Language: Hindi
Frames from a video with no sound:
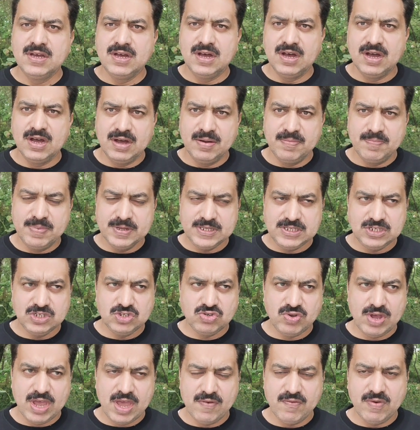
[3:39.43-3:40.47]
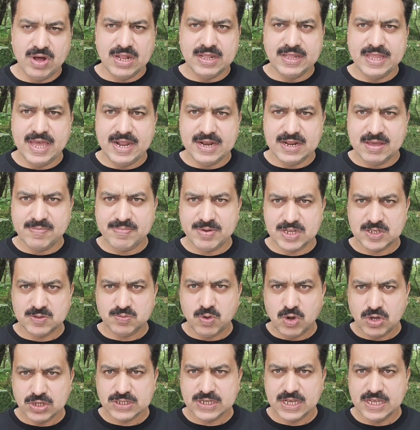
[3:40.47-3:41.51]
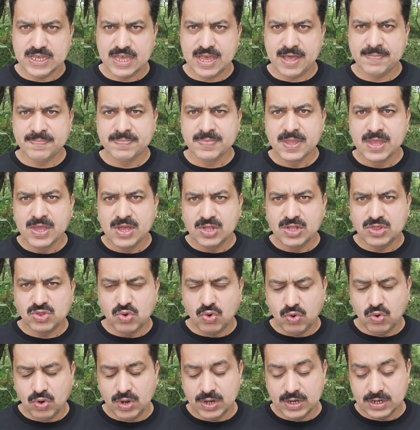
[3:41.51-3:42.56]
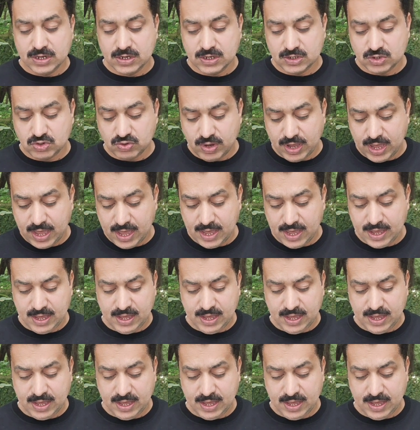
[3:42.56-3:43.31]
बच्ची जो है वालदेन के पास पहुँच गई है तो जो है